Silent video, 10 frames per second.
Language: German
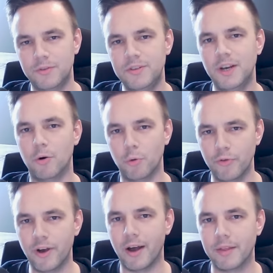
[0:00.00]
und sie auch
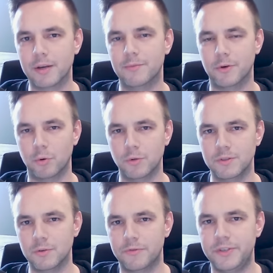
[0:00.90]
unter anderem von
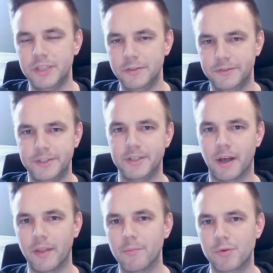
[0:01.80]
uns und vielen, vielen
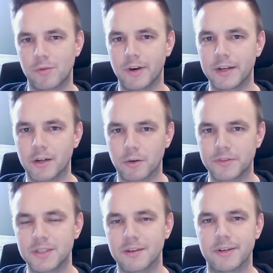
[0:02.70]
anderen Providern auf
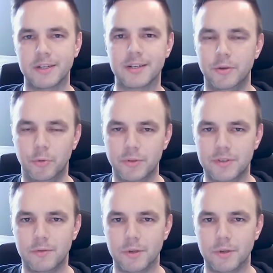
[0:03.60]
dieser Welt genutzt